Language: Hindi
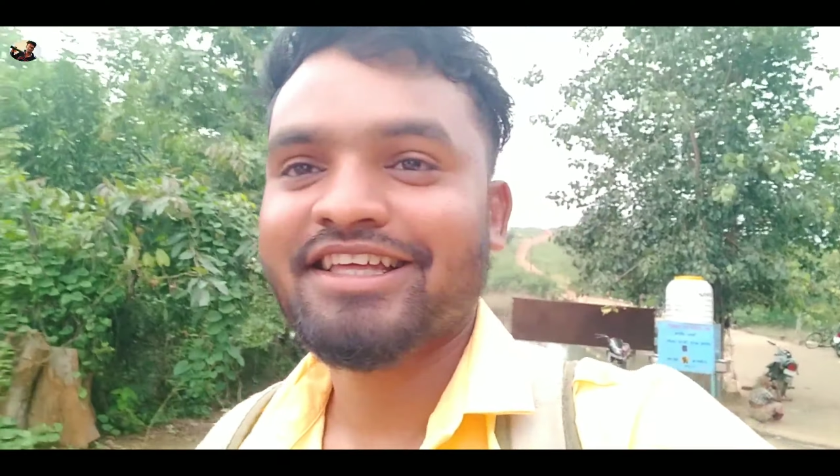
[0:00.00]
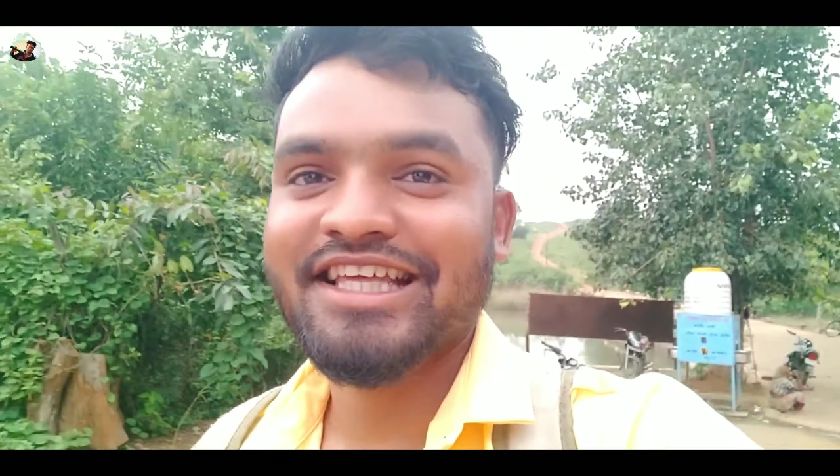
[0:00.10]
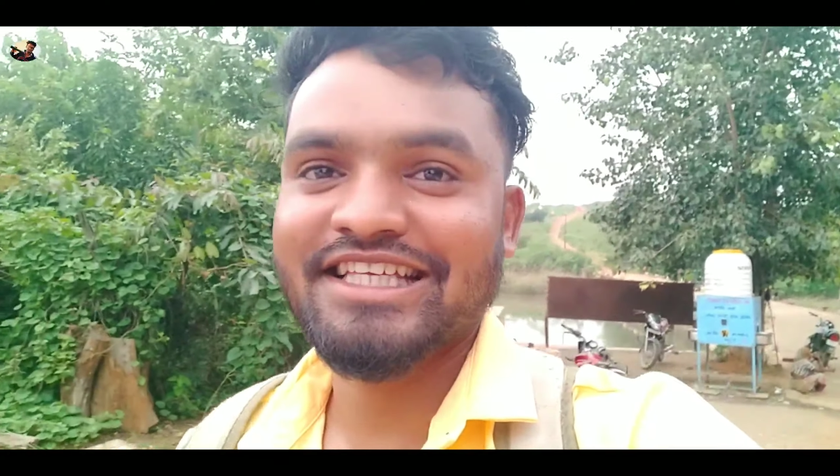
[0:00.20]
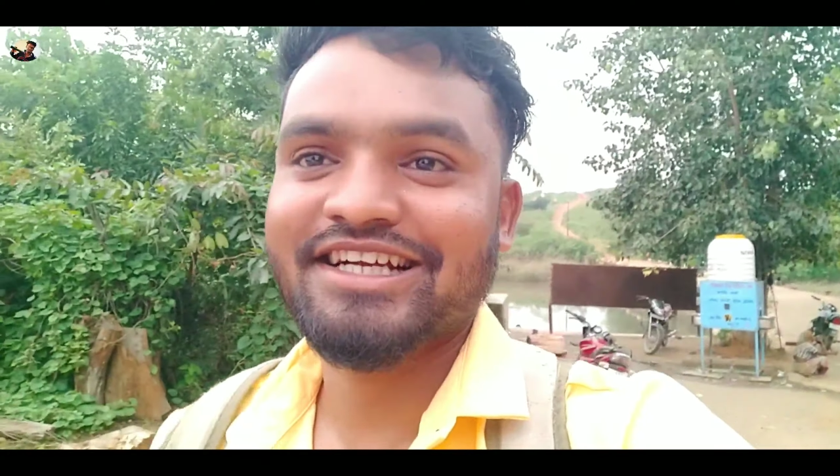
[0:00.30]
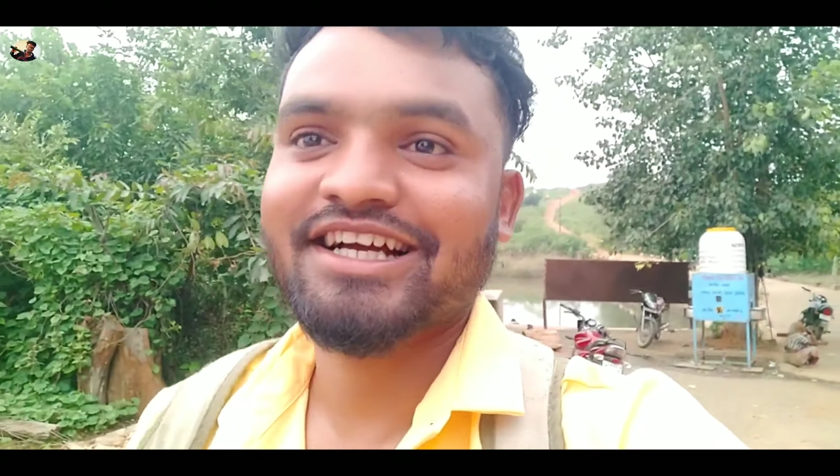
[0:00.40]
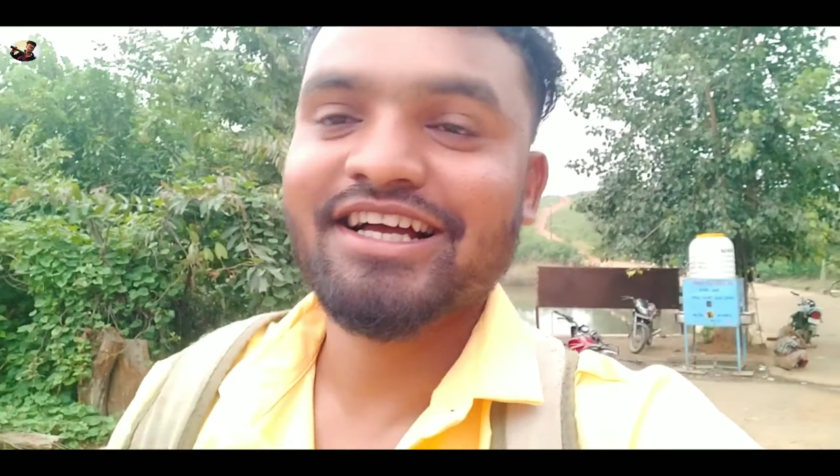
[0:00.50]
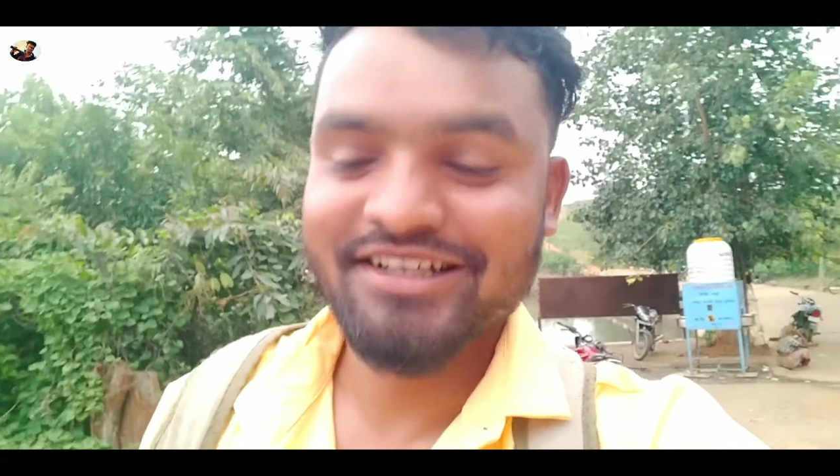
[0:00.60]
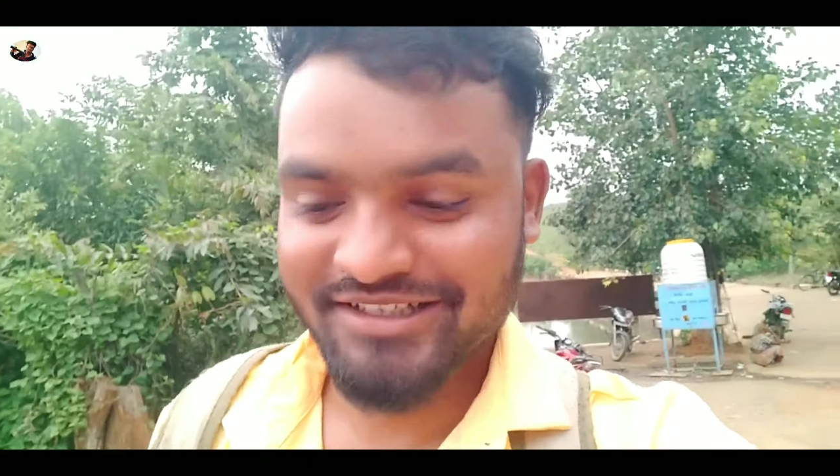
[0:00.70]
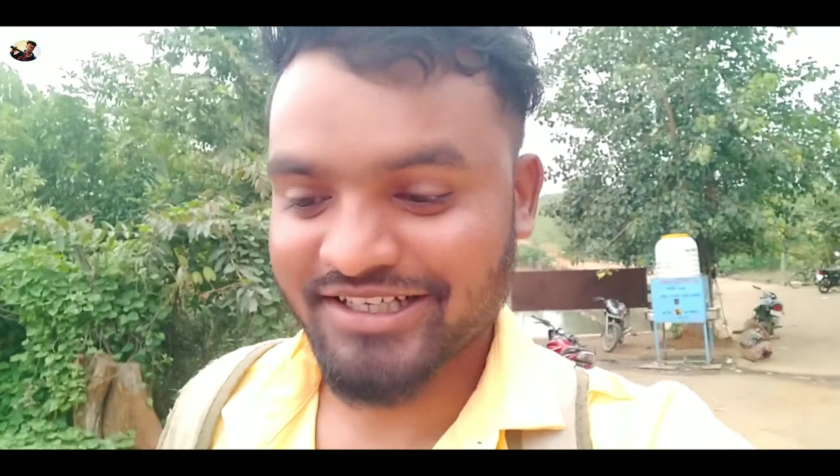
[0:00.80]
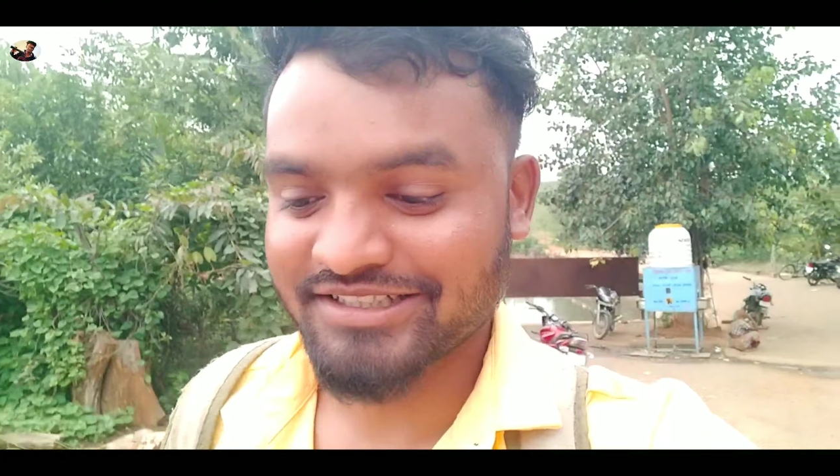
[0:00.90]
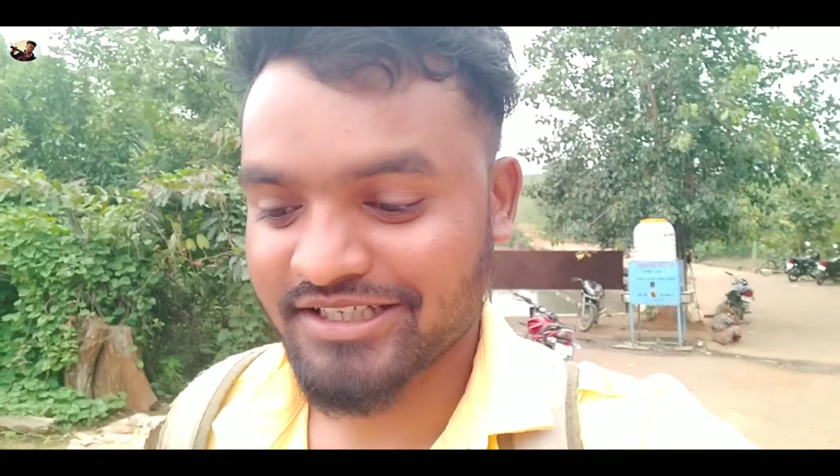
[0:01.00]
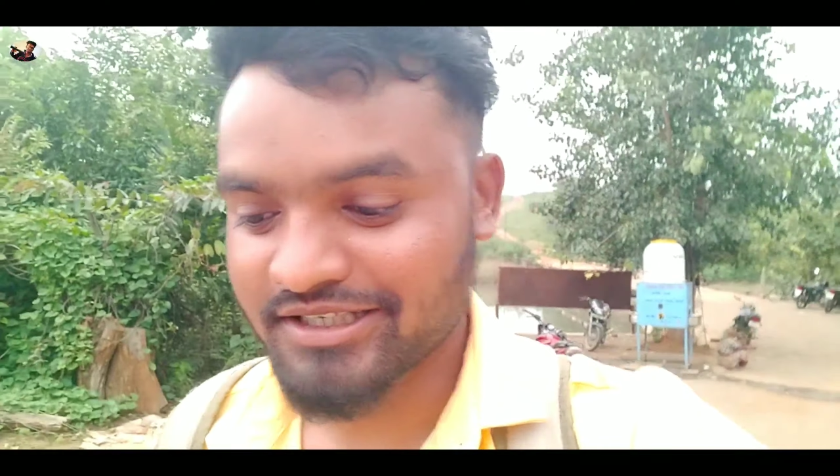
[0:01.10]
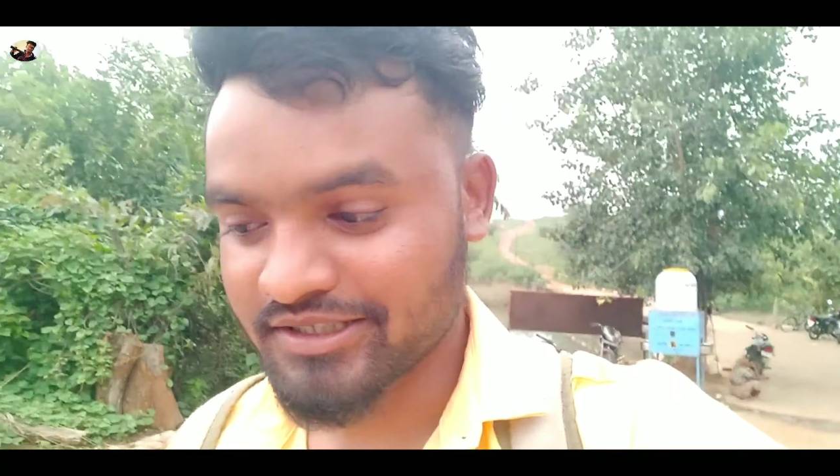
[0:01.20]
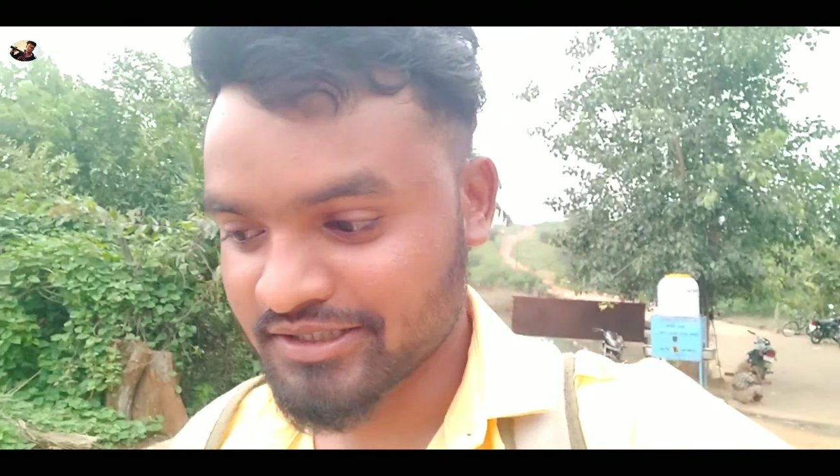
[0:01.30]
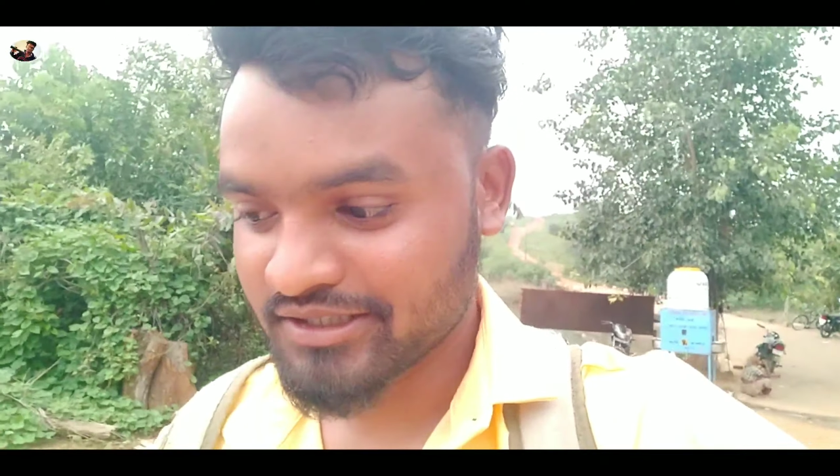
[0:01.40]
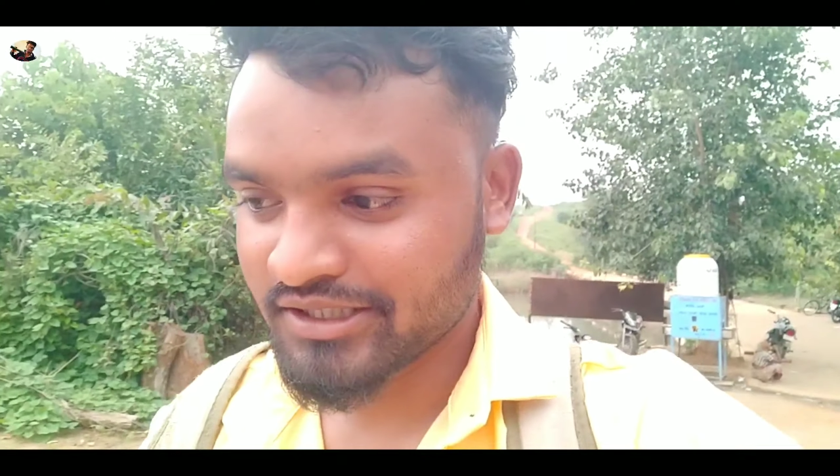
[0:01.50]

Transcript: कि ये जगह कैसा लगा